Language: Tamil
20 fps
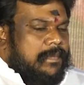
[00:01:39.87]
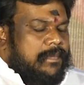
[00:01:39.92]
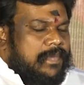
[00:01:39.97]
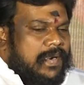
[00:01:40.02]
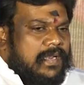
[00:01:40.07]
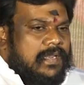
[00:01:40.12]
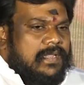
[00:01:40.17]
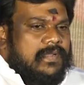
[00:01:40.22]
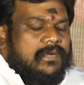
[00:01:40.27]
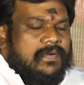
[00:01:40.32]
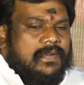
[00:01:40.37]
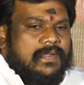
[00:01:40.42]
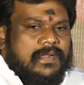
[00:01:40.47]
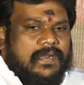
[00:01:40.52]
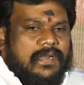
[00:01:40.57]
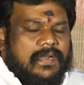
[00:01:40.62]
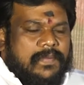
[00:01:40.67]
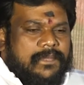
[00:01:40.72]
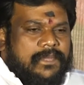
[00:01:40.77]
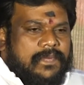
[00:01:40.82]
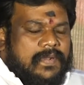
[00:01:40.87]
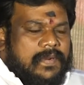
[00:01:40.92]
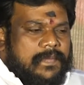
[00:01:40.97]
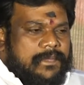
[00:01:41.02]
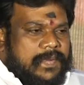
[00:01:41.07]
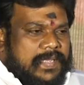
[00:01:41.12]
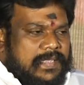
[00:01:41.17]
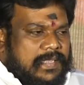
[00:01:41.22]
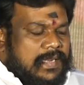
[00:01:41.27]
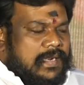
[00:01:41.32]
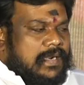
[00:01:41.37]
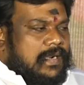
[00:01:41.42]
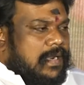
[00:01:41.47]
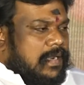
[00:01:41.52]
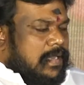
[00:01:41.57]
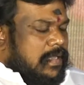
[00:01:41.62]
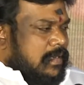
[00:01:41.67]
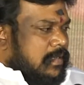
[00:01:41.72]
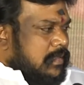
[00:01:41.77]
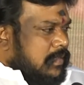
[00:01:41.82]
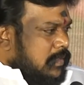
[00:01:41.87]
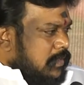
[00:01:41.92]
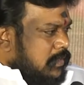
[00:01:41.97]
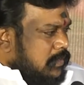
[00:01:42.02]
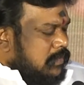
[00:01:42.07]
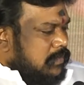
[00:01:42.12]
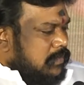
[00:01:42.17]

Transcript: பள்ளிக்கூடங்களில் போகிற இருந்து